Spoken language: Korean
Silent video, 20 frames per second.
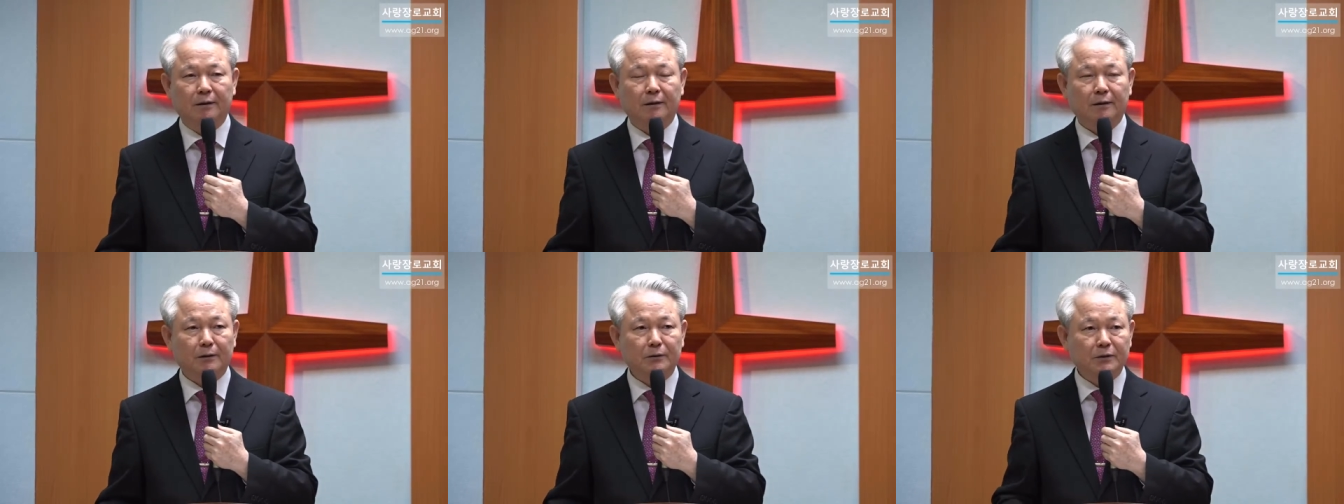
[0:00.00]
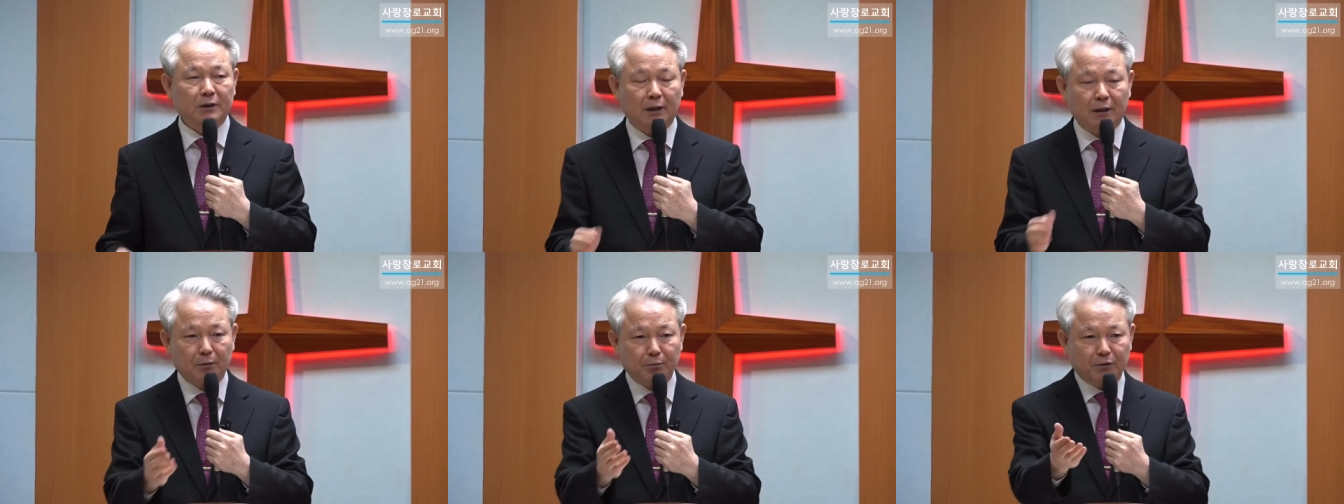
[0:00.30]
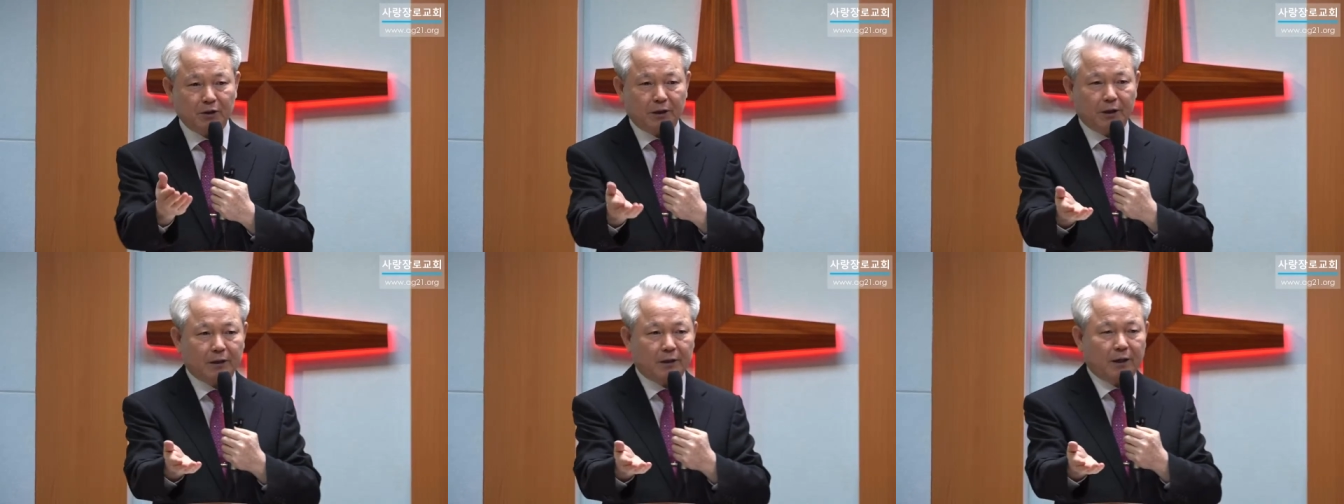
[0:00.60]
그리고 그러니까
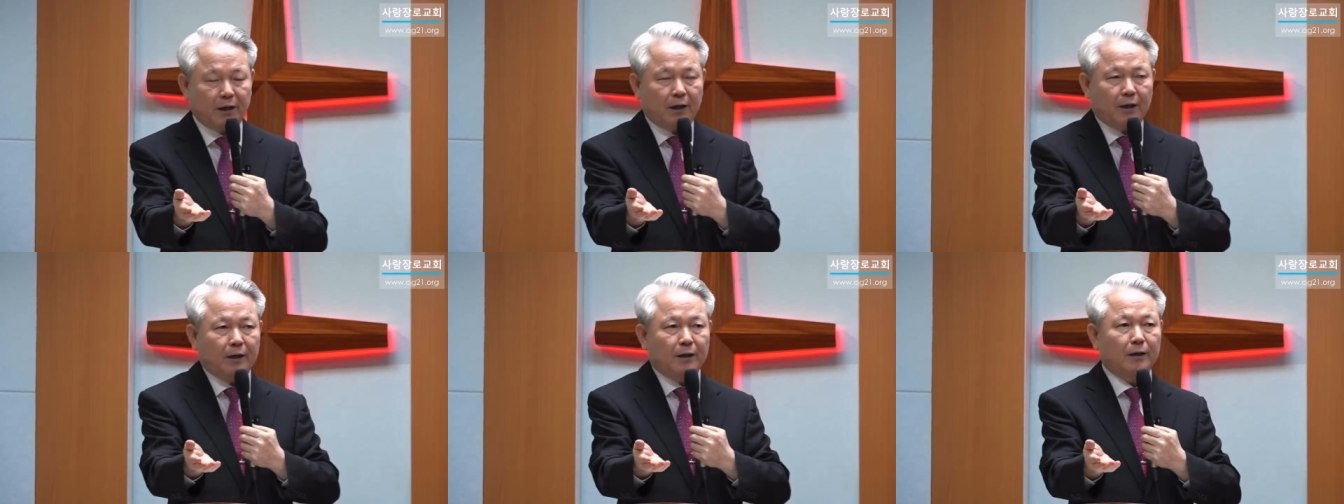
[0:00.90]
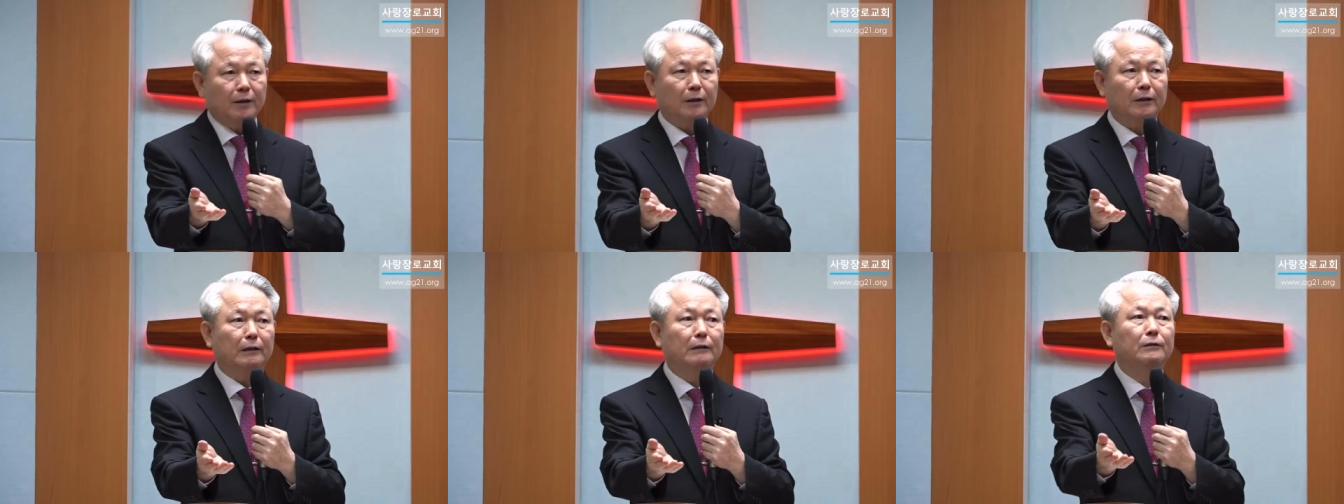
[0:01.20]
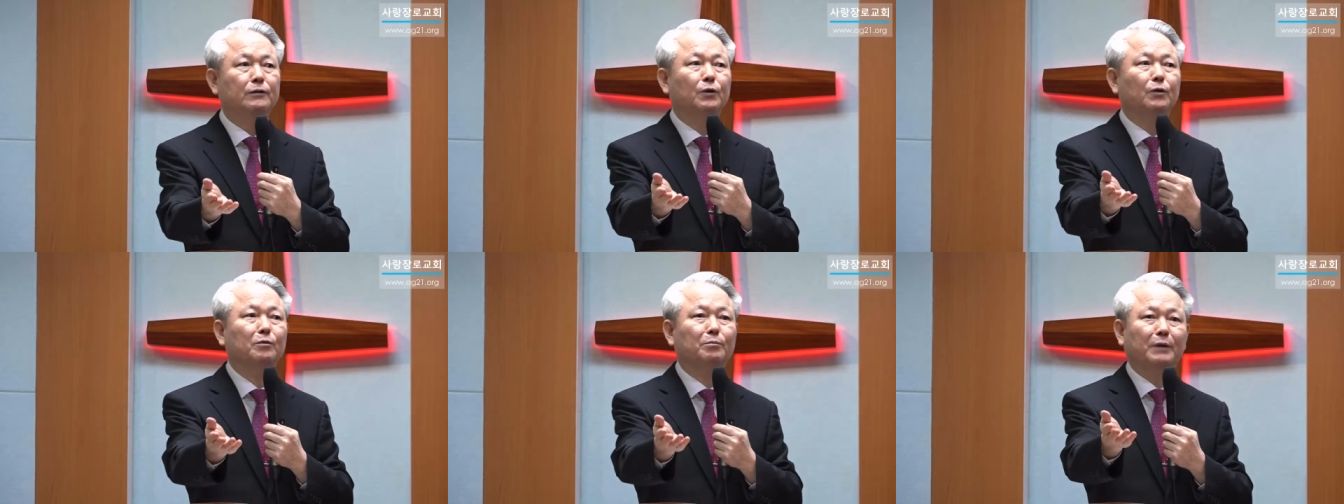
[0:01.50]
사람들에게
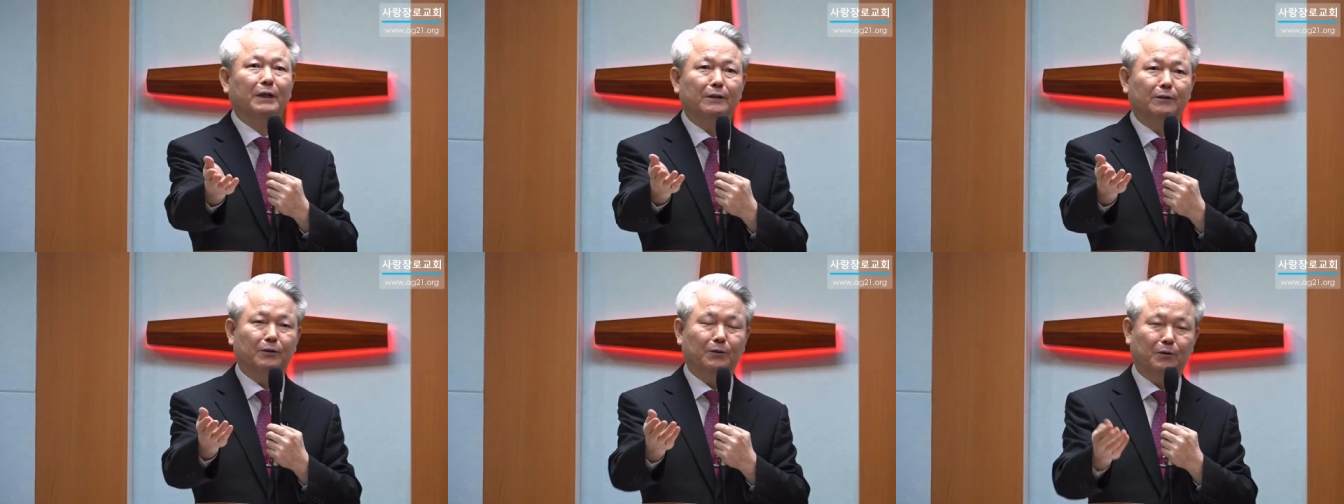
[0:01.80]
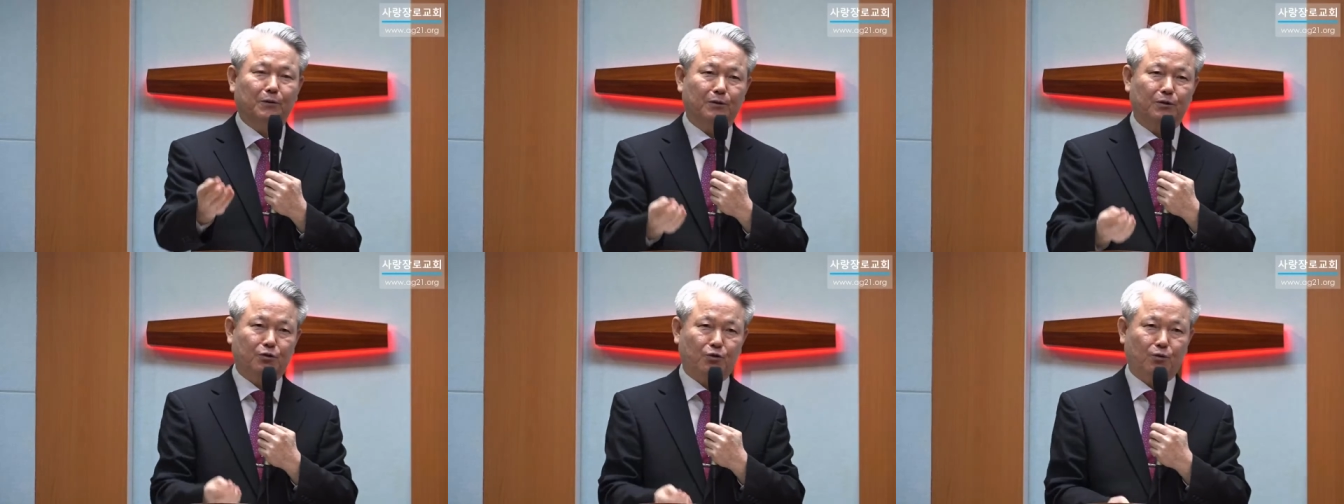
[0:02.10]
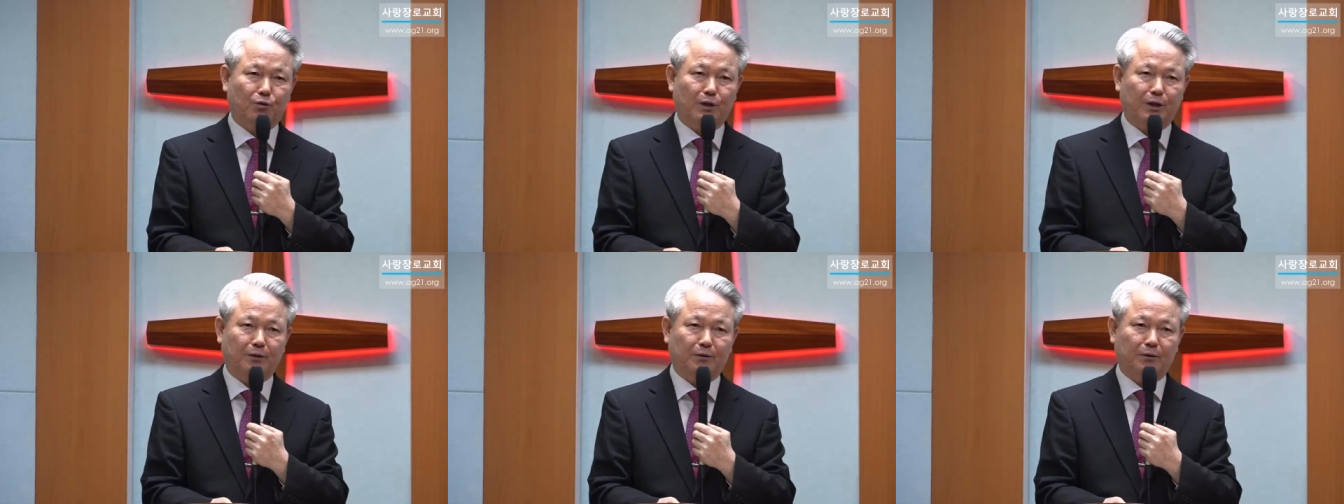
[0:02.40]
인정받는 것을
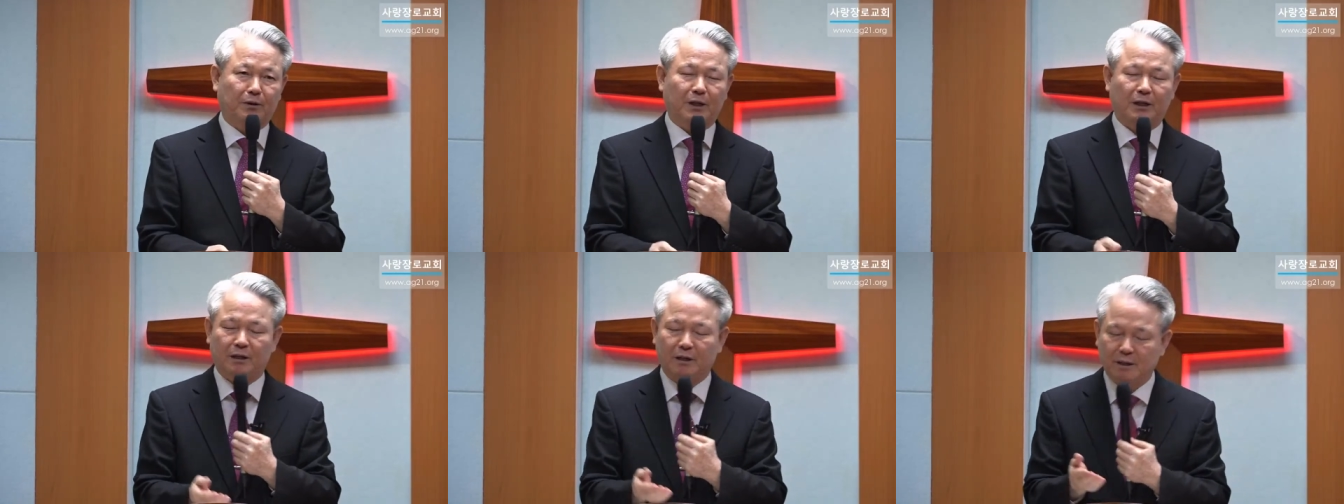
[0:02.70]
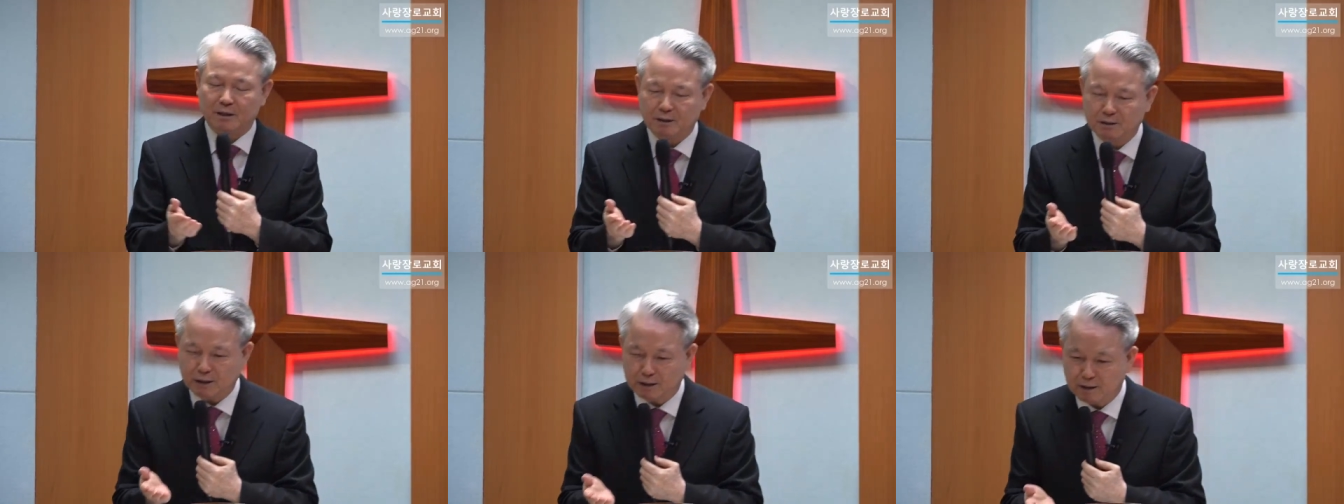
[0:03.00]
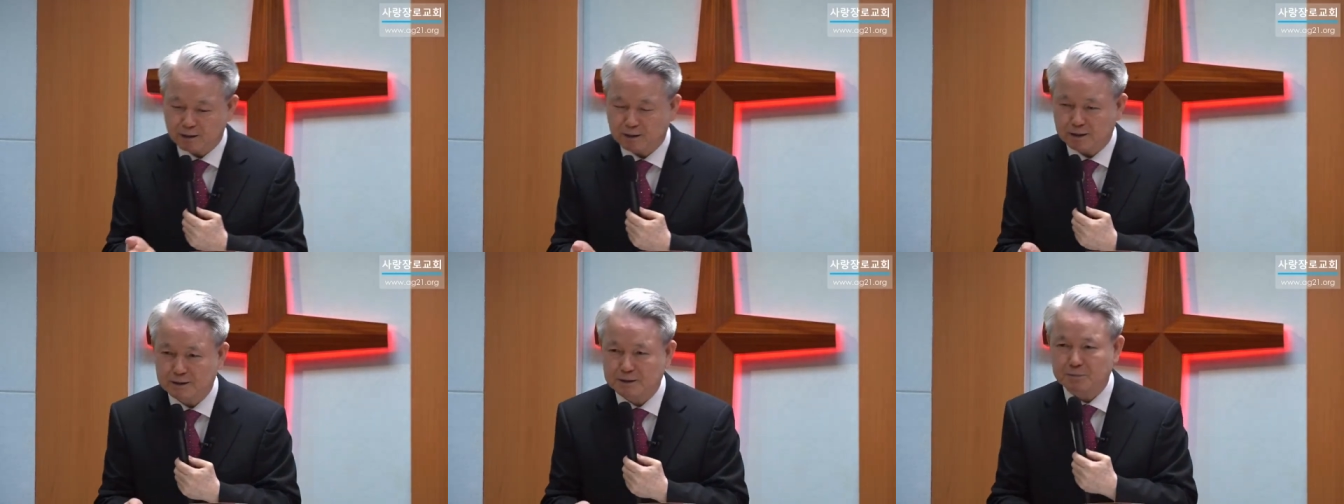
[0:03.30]
좋아하는 거. 아,
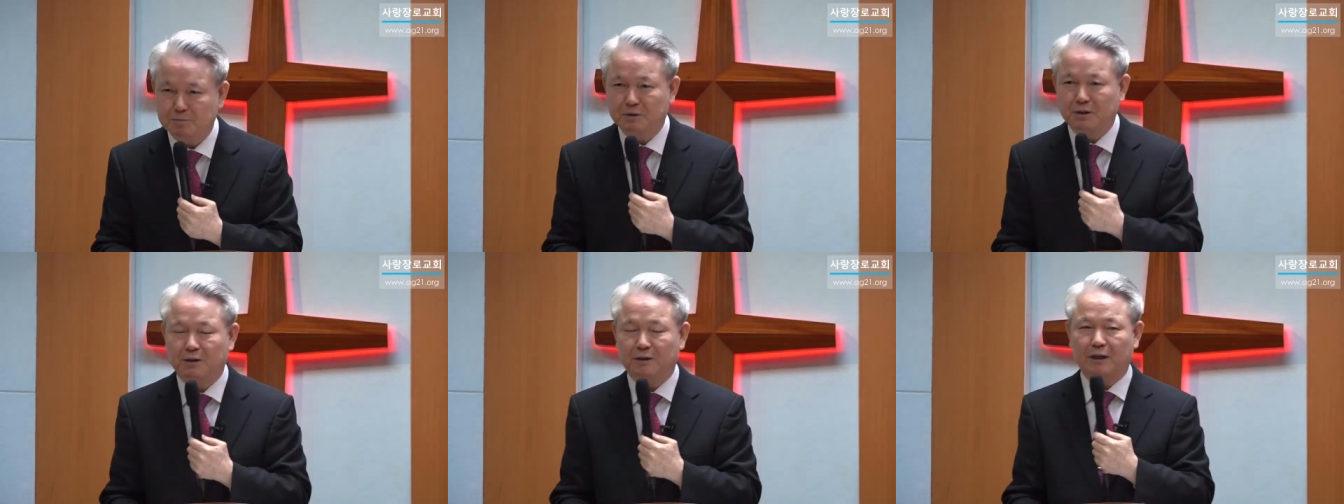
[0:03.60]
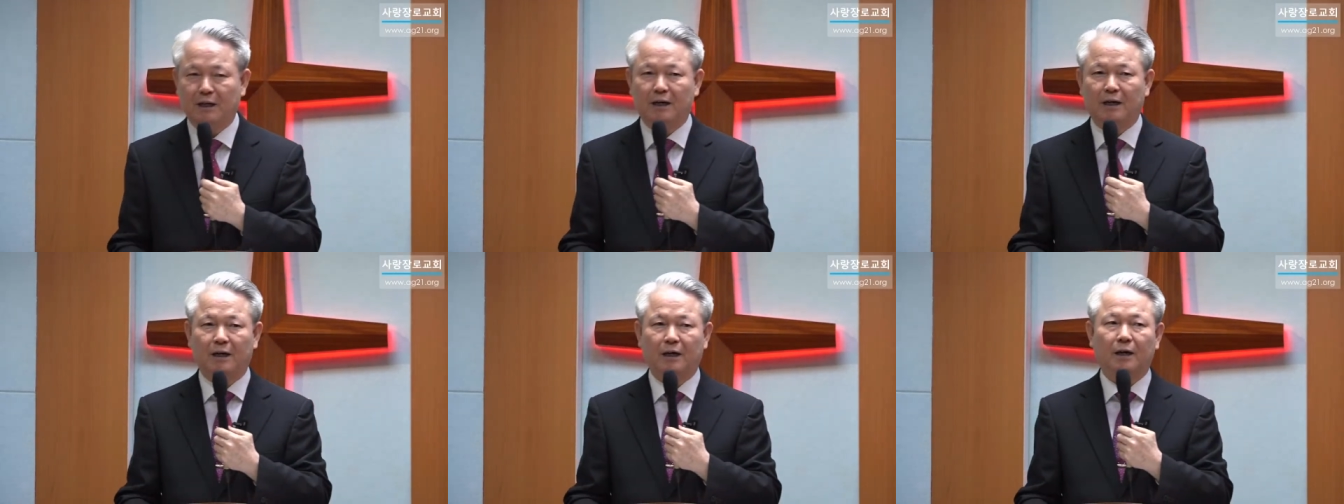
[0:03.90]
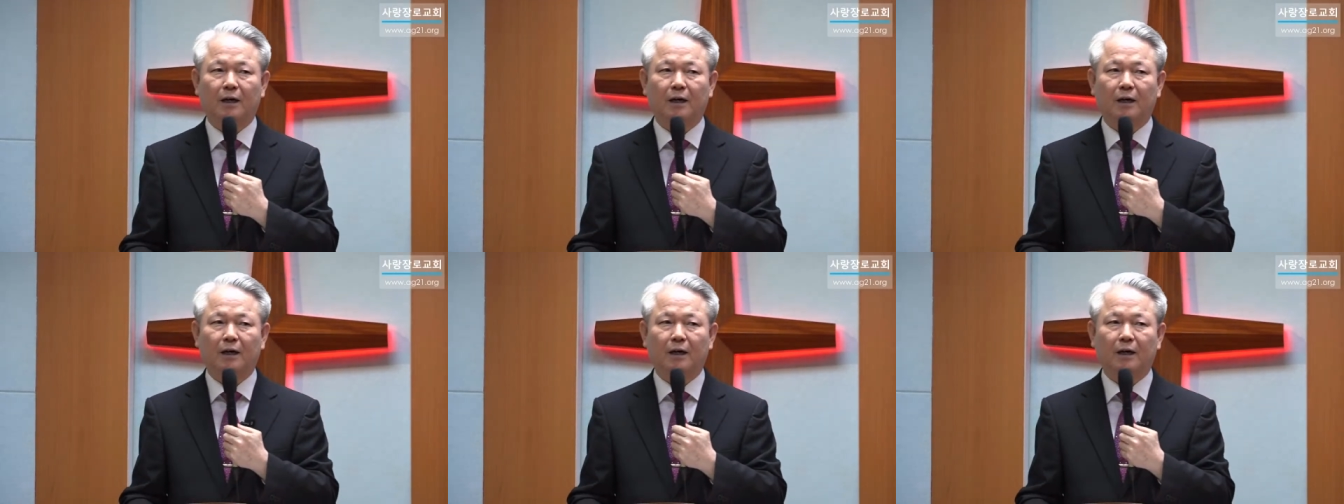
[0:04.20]
대단하십니다.